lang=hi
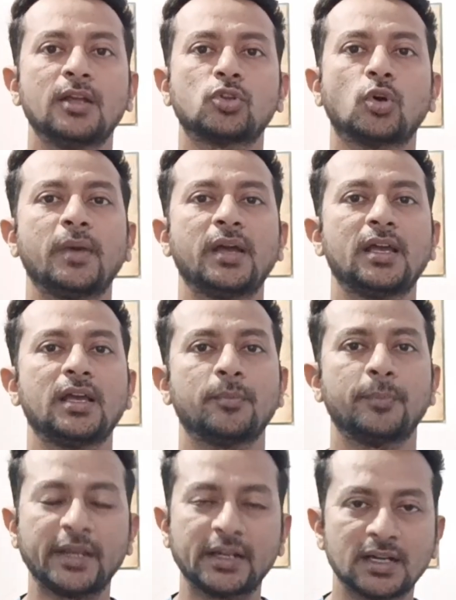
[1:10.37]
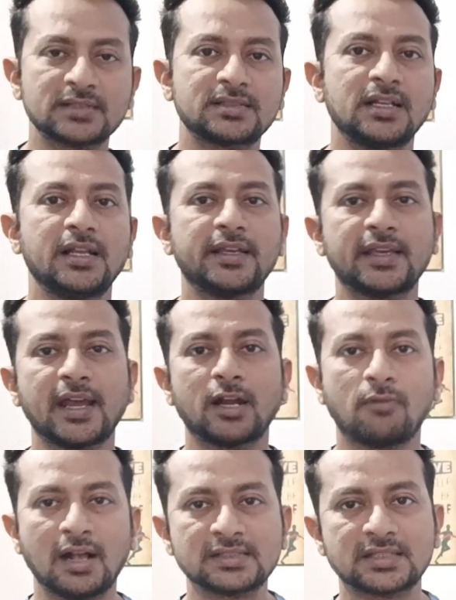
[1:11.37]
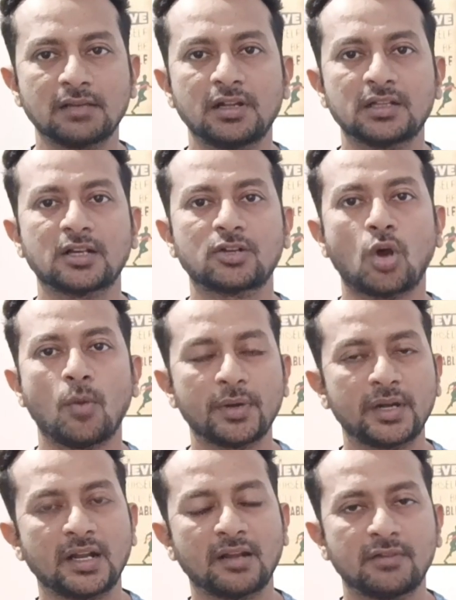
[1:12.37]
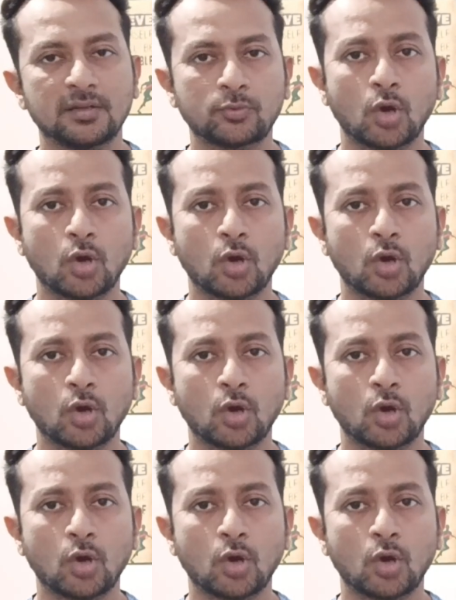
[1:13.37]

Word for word: तो मैं बिगनर से लेके एडवांस लेवल तक कॉम्पिटिटिव